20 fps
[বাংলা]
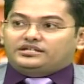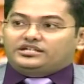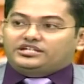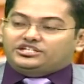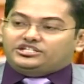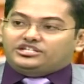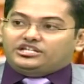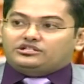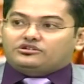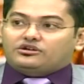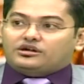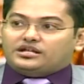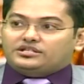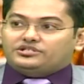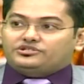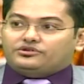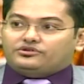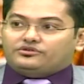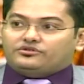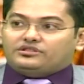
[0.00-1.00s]
নিশ্চিত
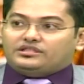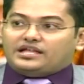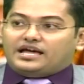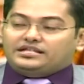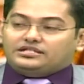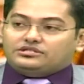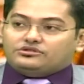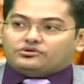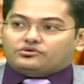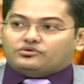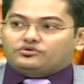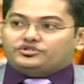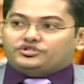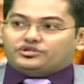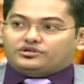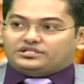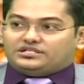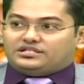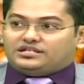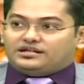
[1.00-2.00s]
করার জন্য দায়িত্ব কোন
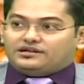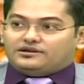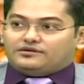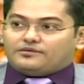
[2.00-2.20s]
সংস্থার